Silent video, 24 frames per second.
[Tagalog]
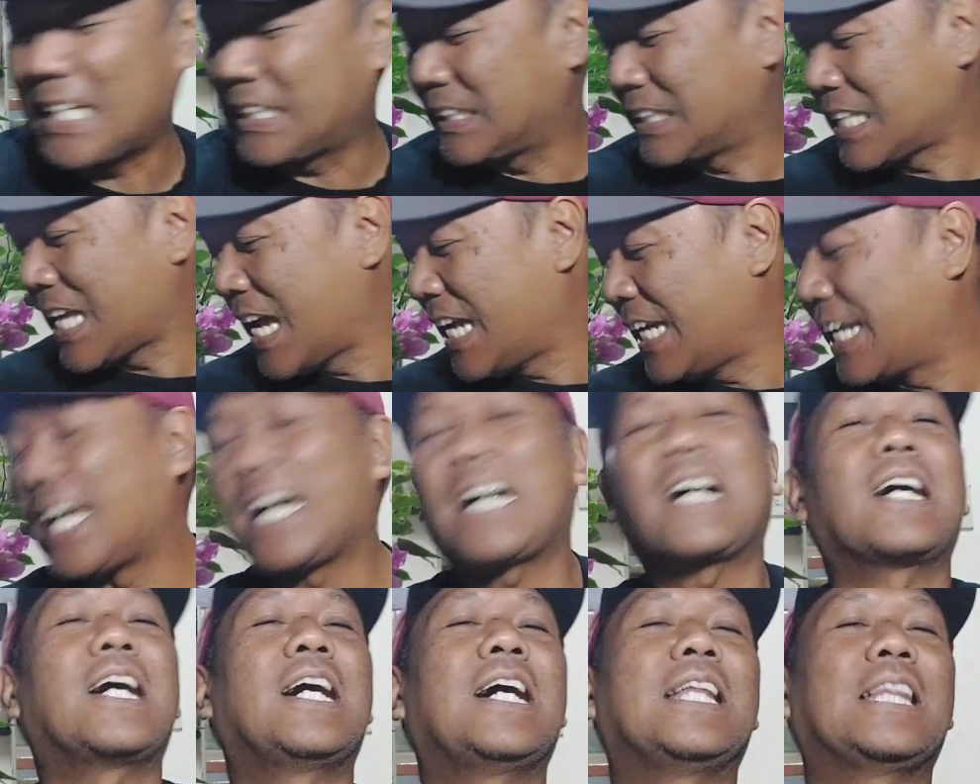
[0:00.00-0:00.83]
lahat ay
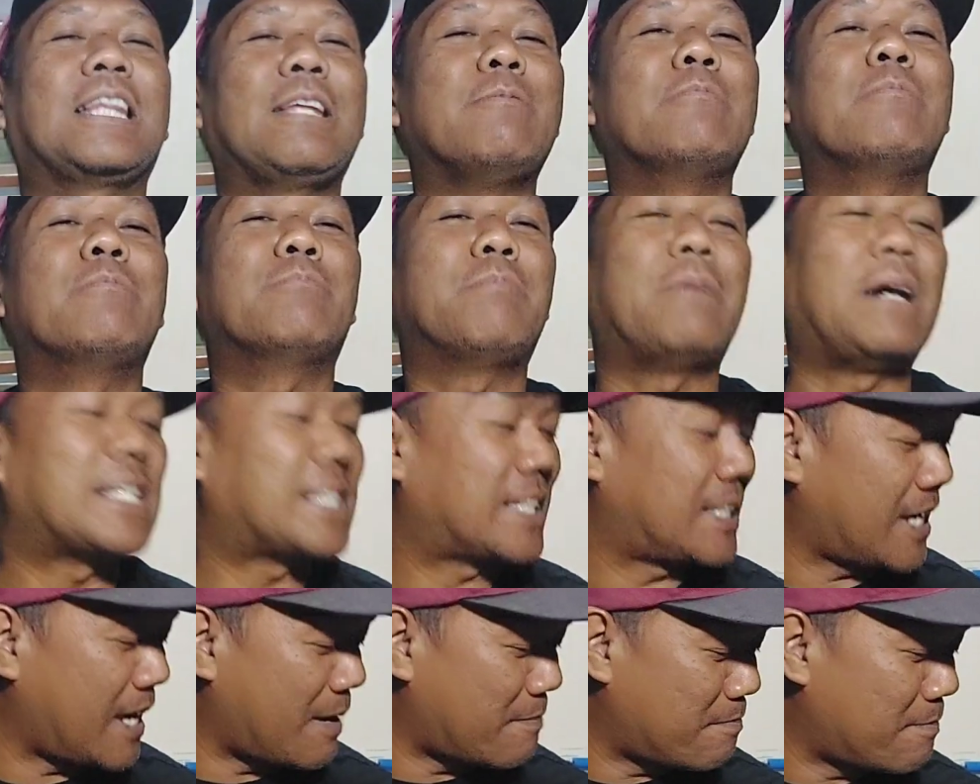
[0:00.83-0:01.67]
nakatimba
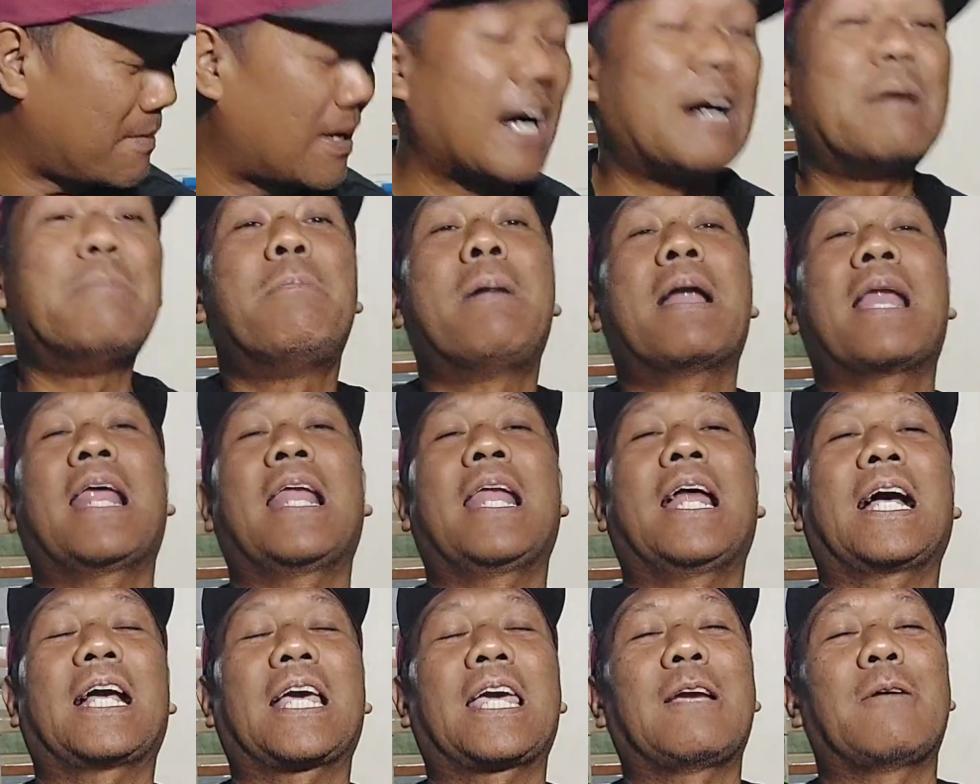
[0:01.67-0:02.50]
sa mga
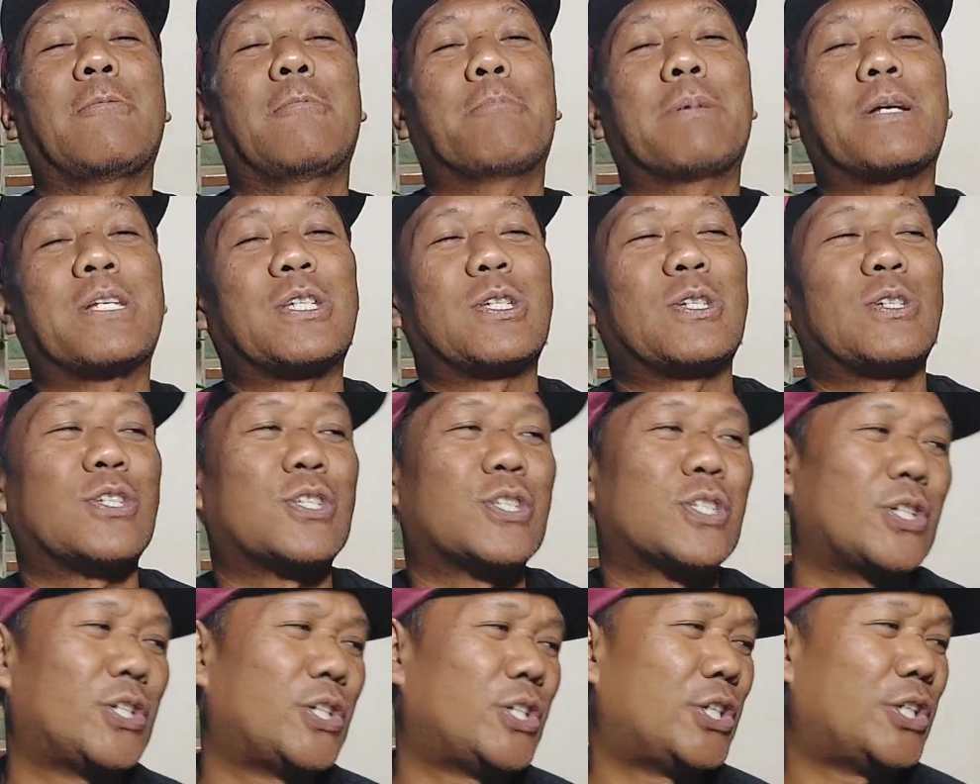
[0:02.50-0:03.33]
malalaking paso.
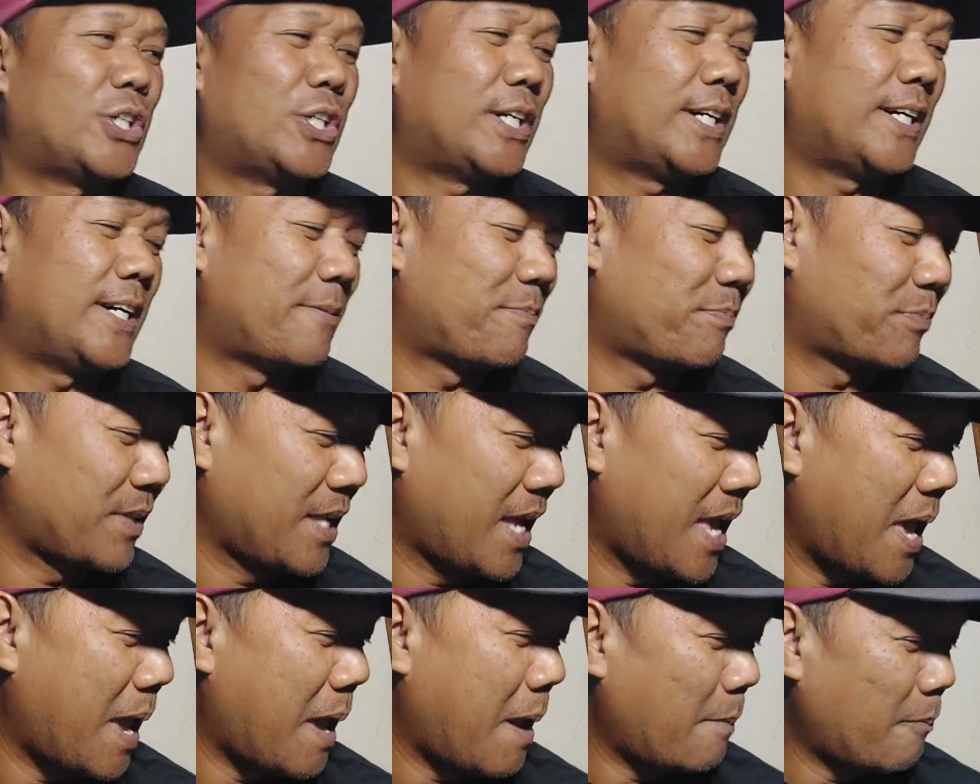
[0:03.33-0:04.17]
So,
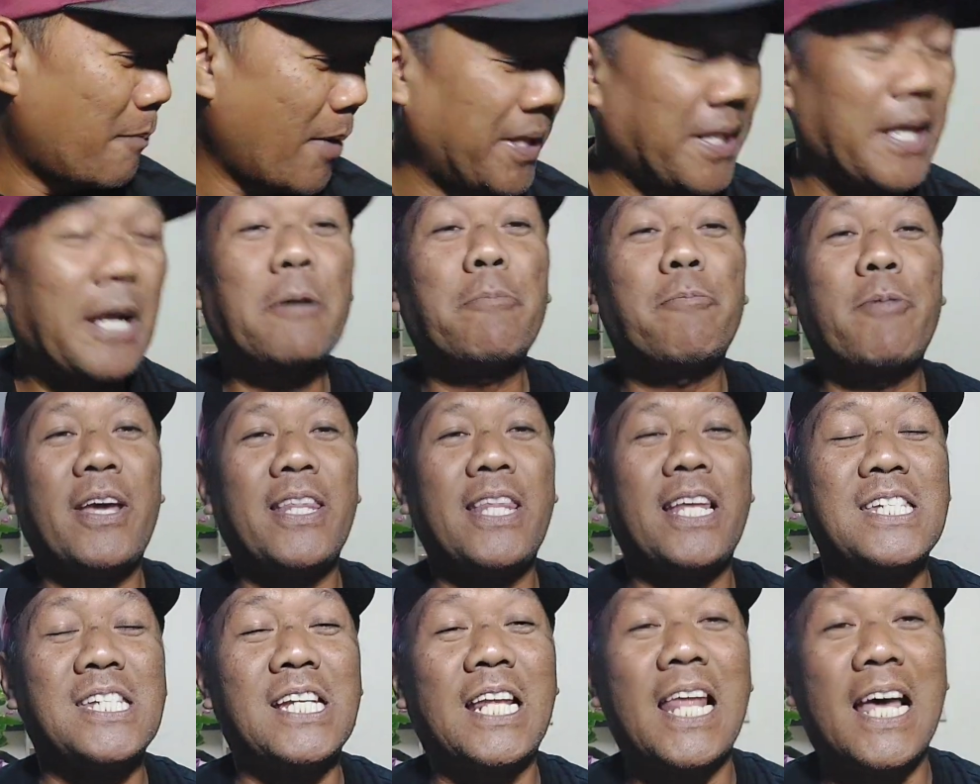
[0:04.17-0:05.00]
Pwedeng
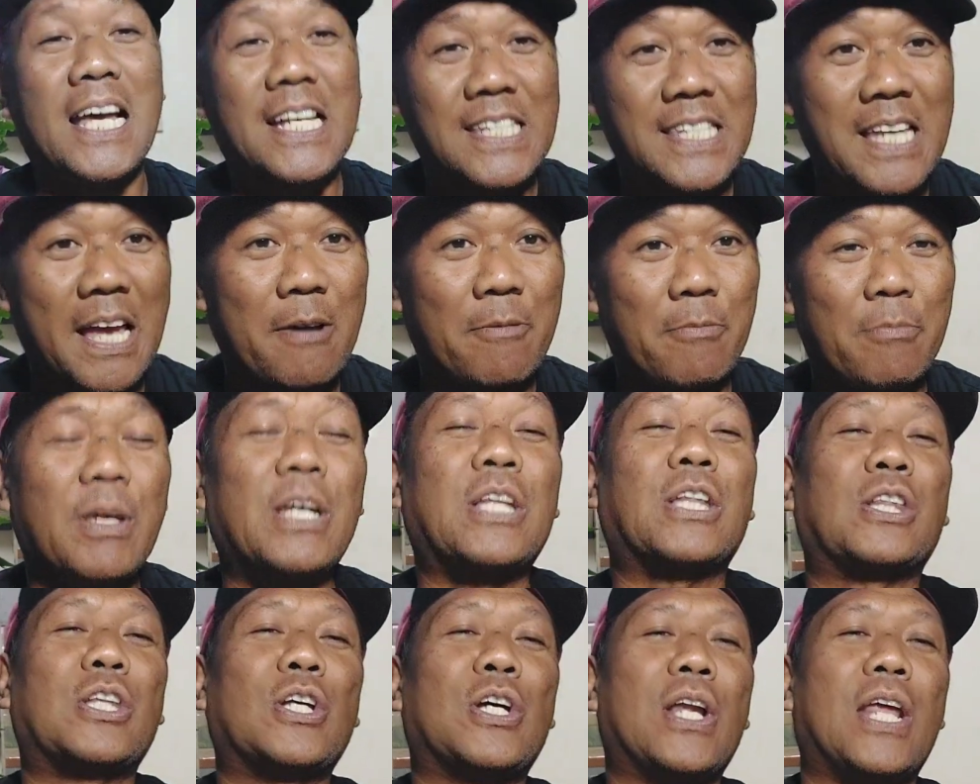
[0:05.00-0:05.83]
pwede sila sa
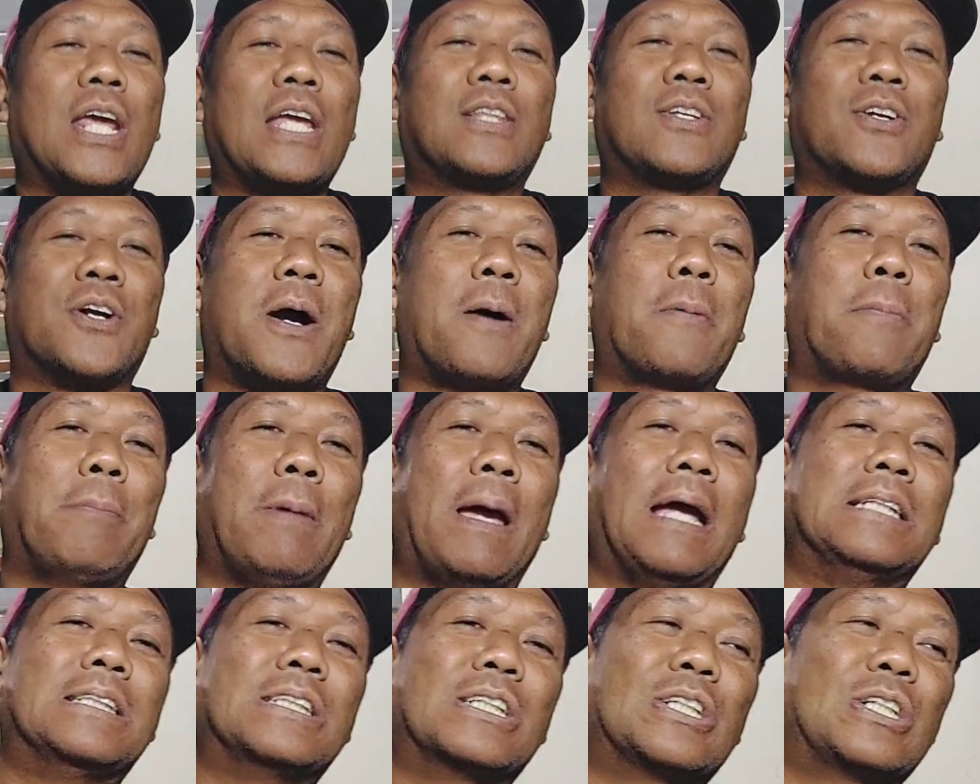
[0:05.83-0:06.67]
victory drop
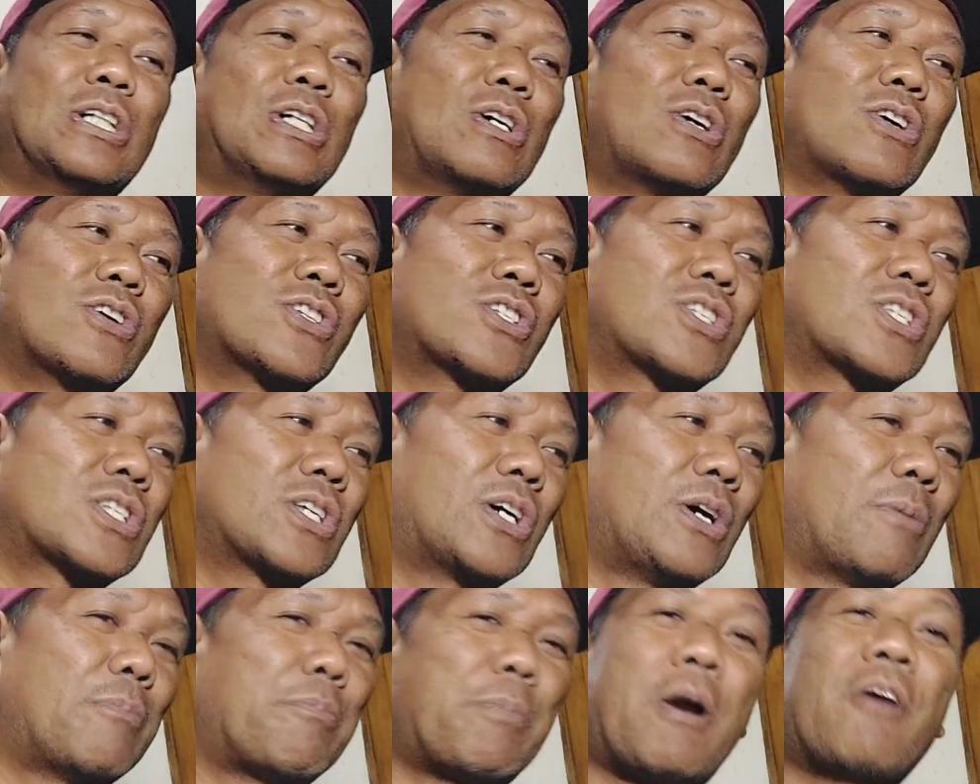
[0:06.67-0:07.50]
and go.
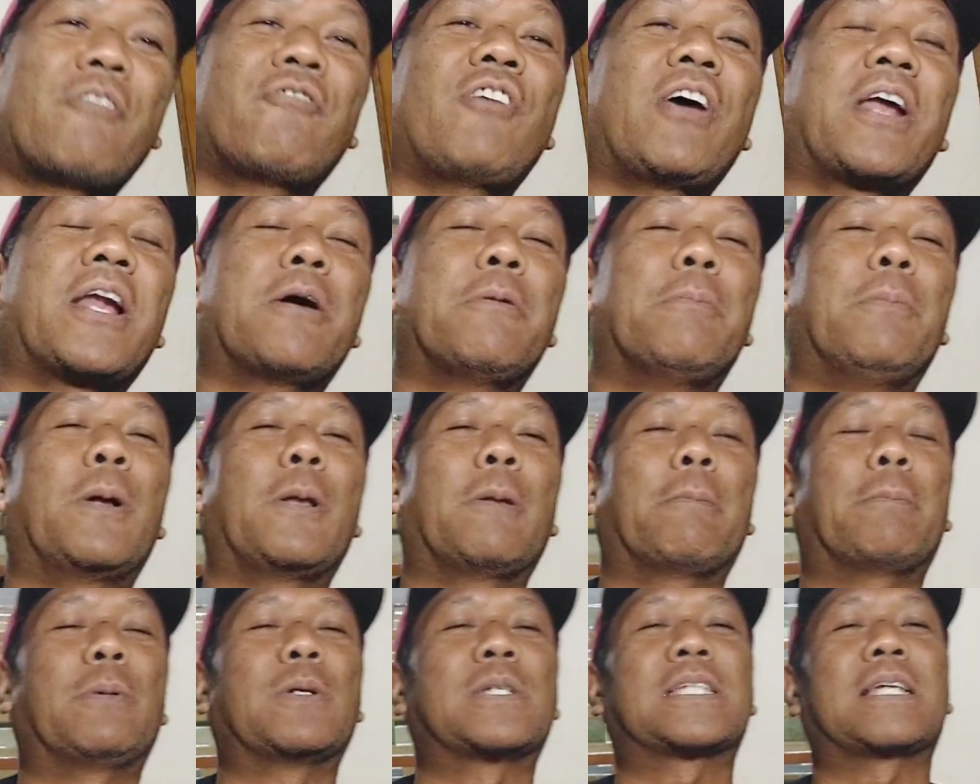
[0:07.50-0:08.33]
So
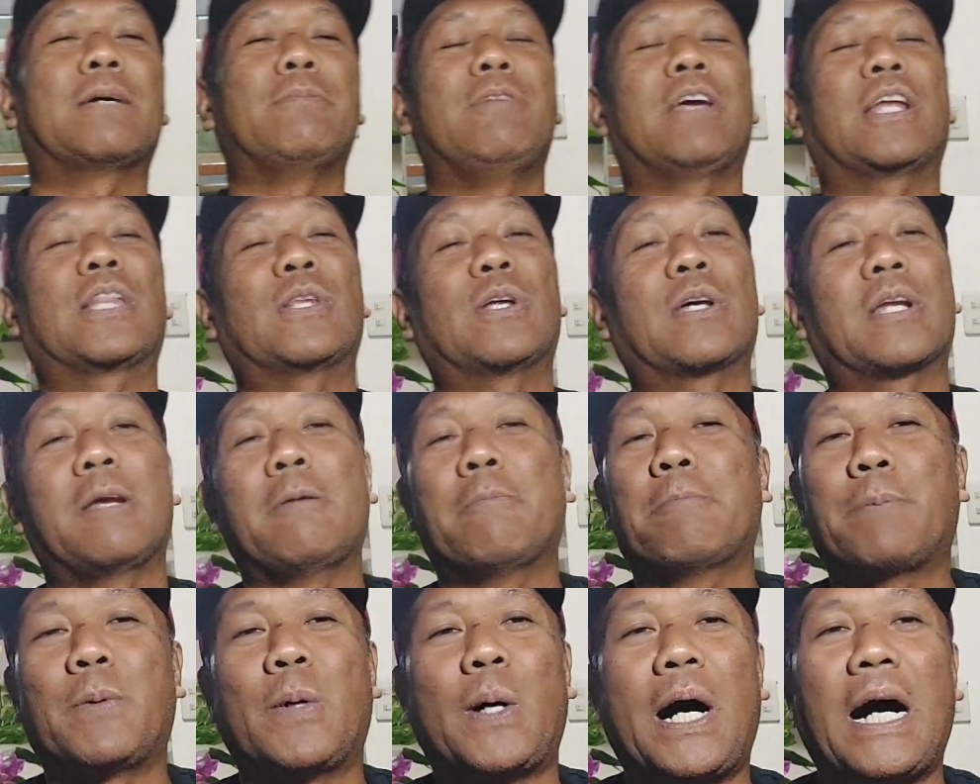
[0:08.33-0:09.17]
preferable po sa
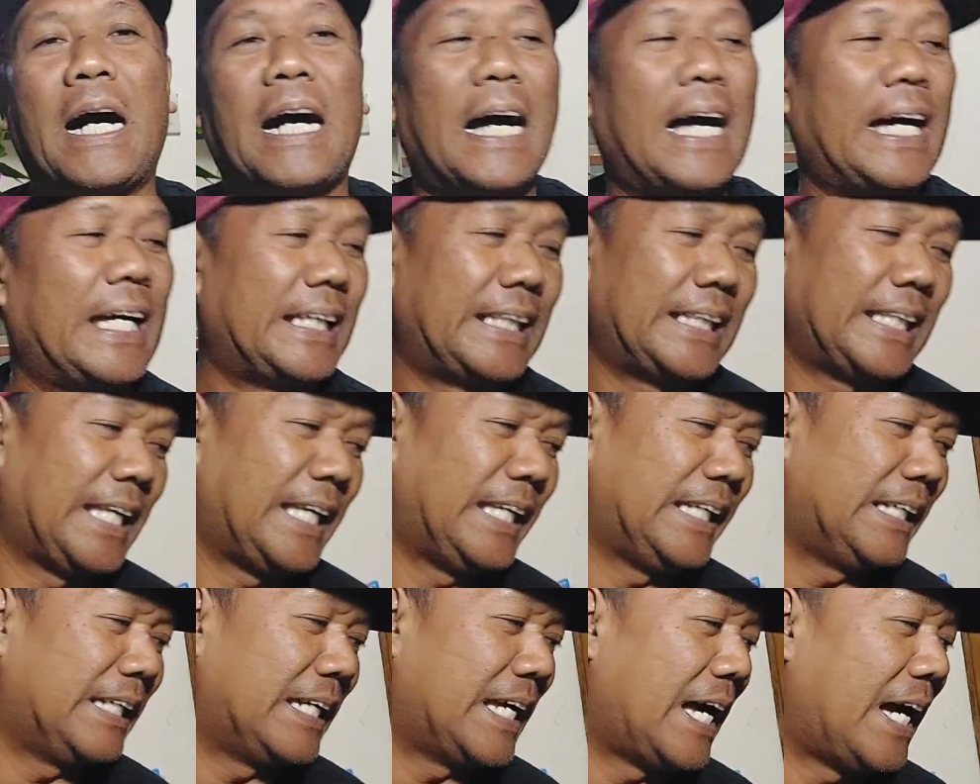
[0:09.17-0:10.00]
victory po ang
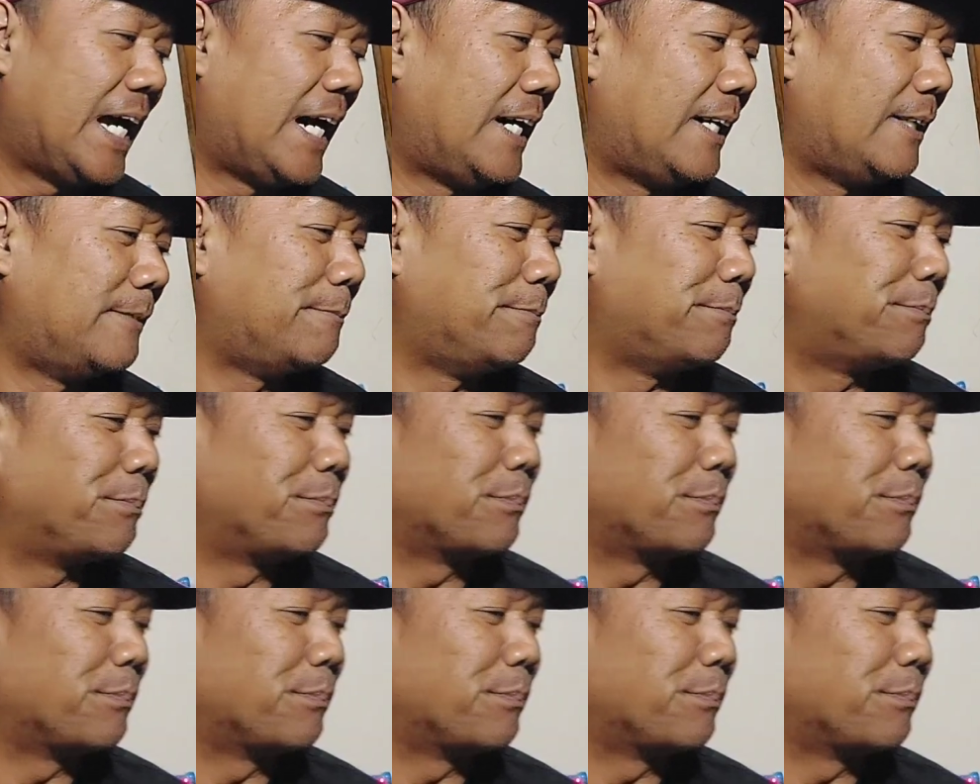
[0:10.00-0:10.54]
ating um,